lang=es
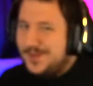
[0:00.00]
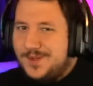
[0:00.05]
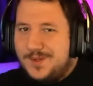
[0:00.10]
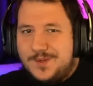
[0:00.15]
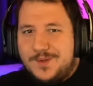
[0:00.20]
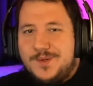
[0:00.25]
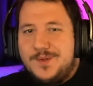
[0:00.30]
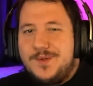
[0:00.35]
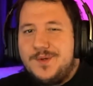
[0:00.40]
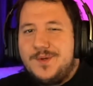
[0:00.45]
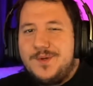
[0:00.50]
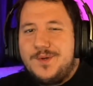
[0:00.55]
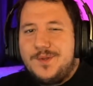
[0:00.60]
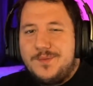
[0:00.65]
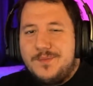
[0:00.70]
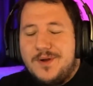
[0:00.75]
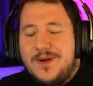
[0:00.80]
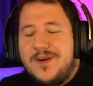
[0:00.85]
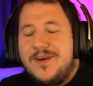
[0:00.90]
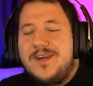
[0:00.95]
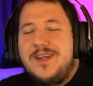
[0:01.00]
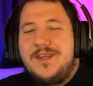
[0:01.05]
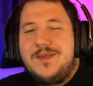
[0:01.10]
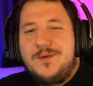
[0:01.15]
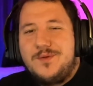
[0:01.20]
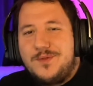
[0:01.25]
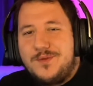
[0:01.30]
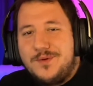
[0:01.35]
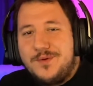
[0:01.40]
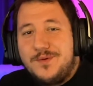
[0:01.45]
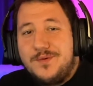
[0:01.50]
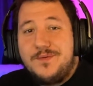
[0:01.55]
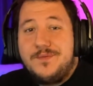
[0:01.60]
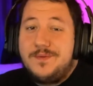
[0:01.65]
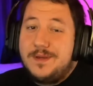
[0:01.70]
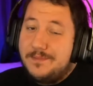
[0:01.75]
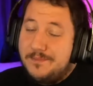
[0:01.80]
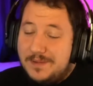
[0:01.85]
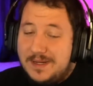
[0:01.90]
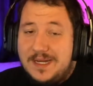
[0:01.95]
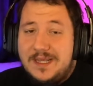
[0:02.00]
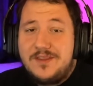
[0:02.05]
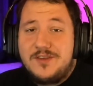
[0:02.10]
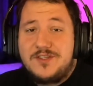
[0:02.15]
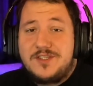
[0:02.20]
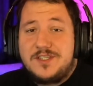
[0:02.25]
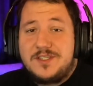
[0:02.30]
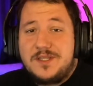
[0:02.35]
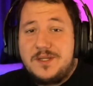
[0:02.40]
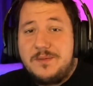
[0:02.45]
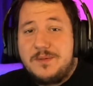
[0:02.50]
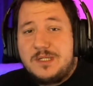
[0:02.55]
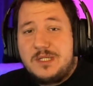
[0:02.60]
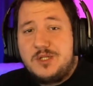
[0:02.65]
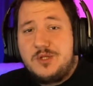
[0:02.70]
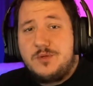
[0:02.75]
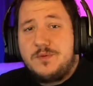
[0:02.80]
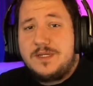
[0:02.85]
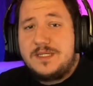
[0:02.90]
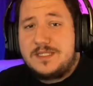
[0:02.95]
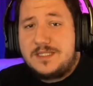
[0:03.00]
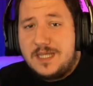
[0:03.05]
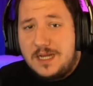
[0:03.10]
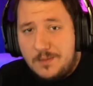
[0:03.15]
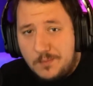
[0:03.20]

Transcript: Good morning YouTube, bienvenidos streamers y youtubers del